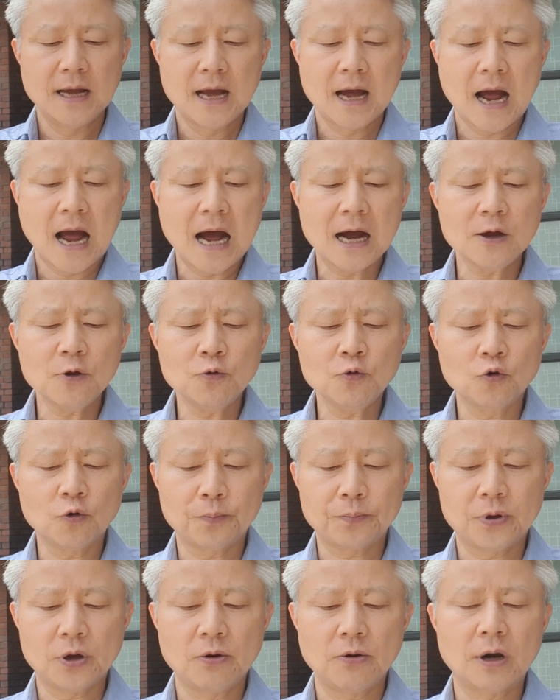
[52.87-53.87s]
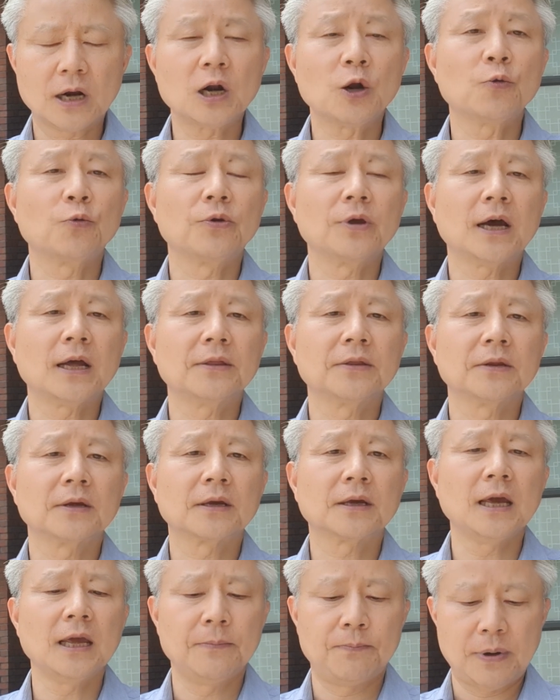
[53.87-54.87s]
한국 평화를 위한
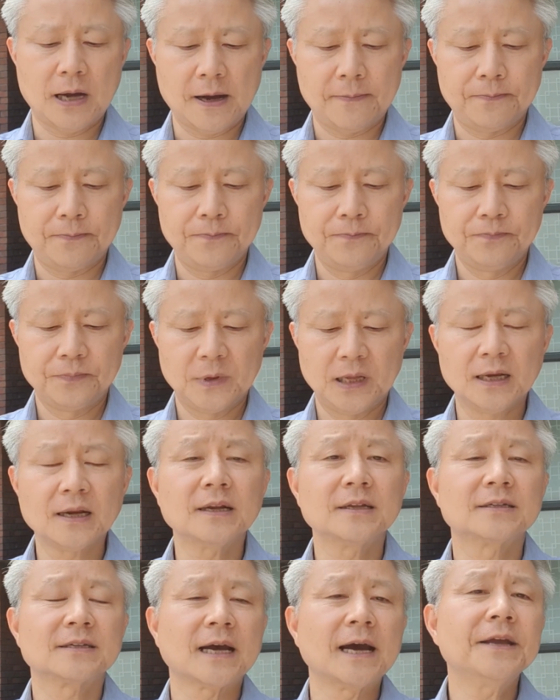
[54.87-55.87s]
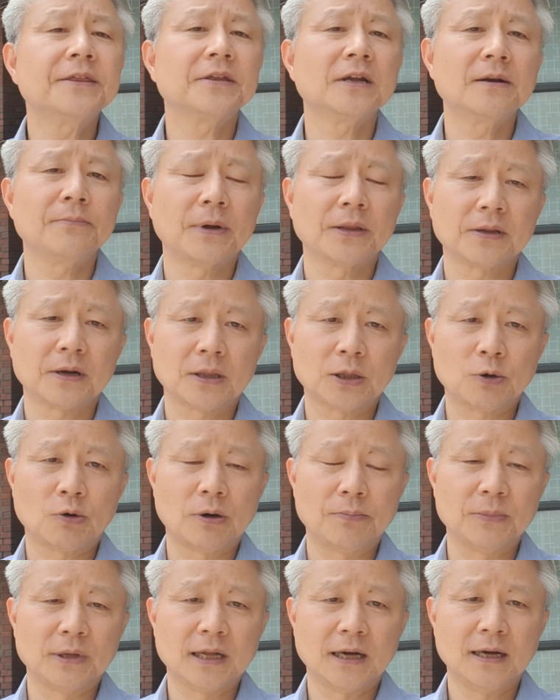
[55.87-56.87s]
K-팝 이런 사이트를 만들었다고
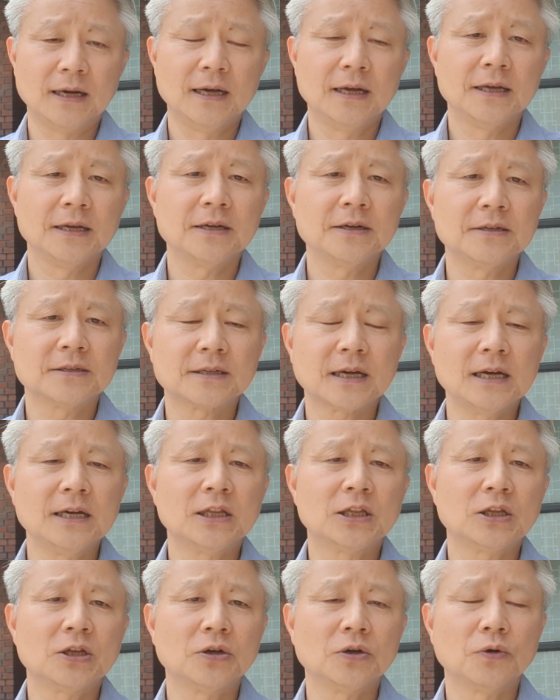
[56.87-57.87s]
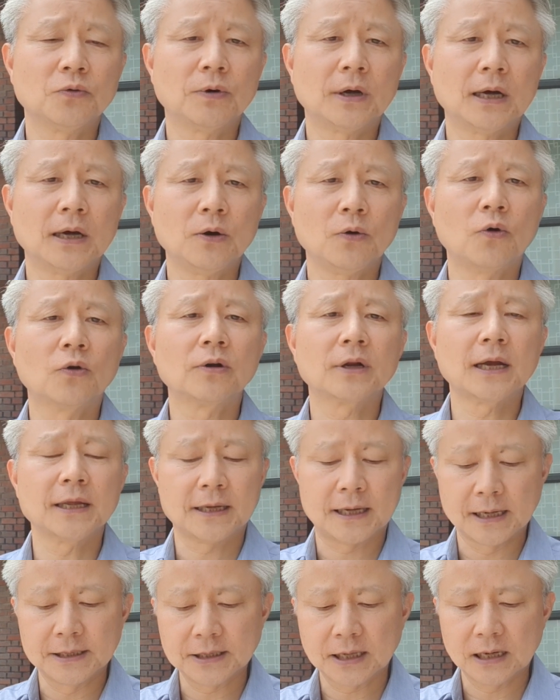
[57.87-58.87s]
합니다. 이런 사이트와 온라인
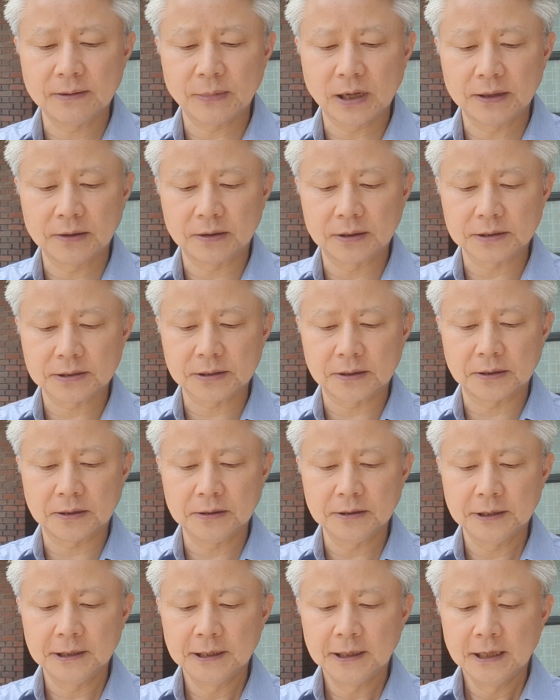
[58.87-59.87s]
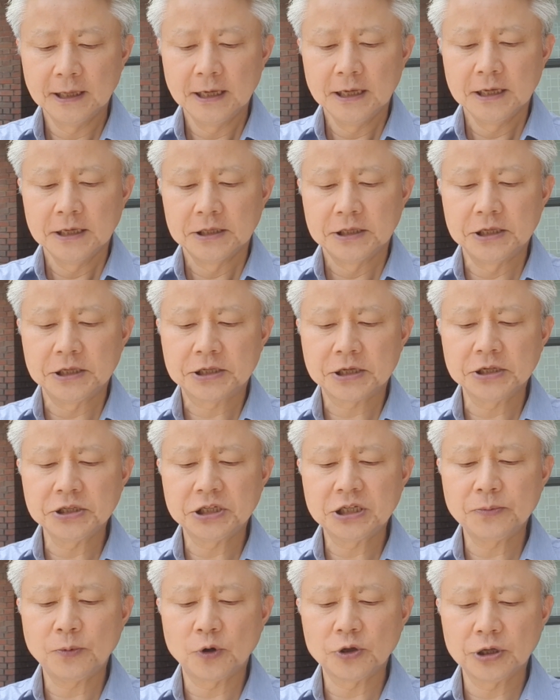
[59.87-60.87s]
계정을 만들어서
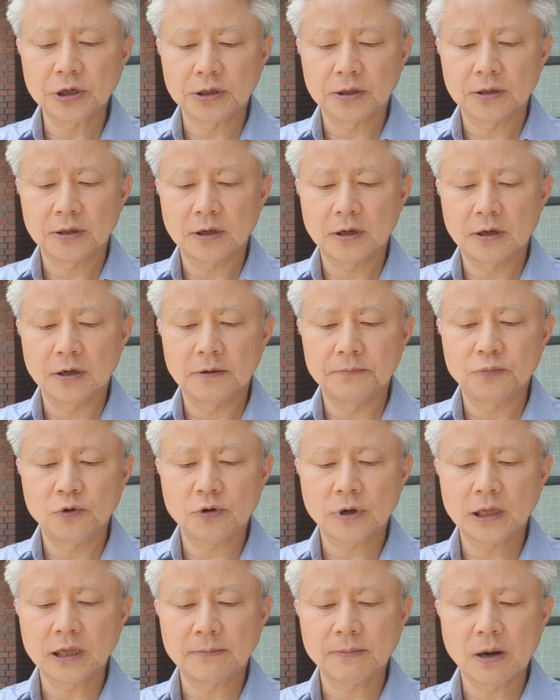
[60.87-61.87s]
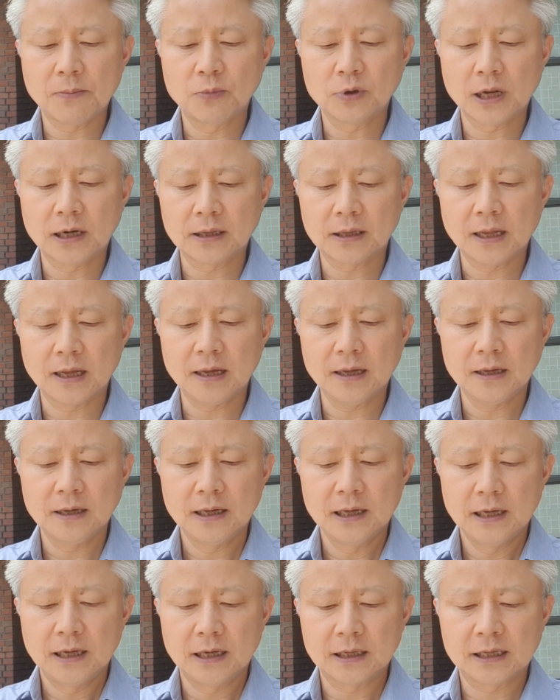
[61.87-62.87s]
2015년 어, 북한을 방문할 때
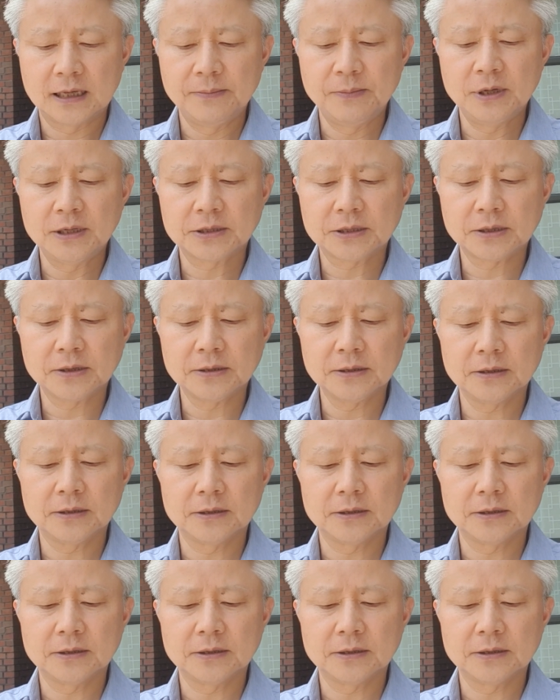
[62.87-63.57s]
김일성